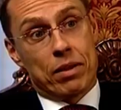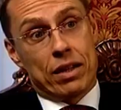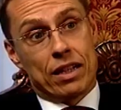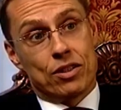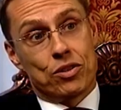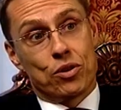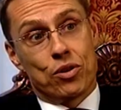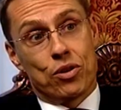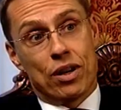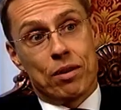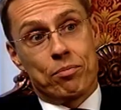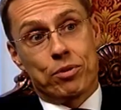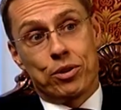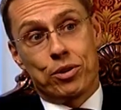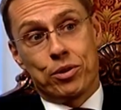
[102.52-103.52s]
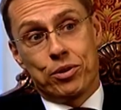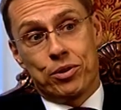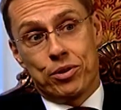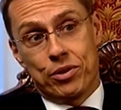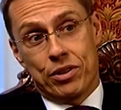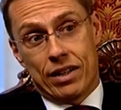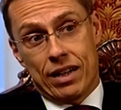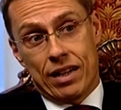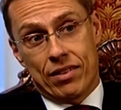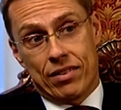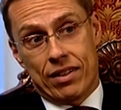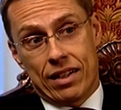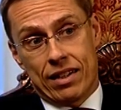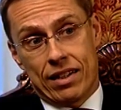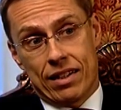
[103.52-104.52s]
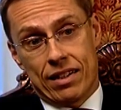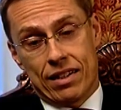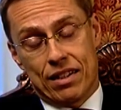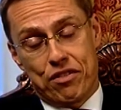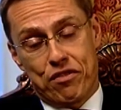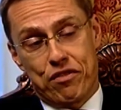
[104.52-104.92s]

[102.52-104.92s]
but that's all up to, I think, uh,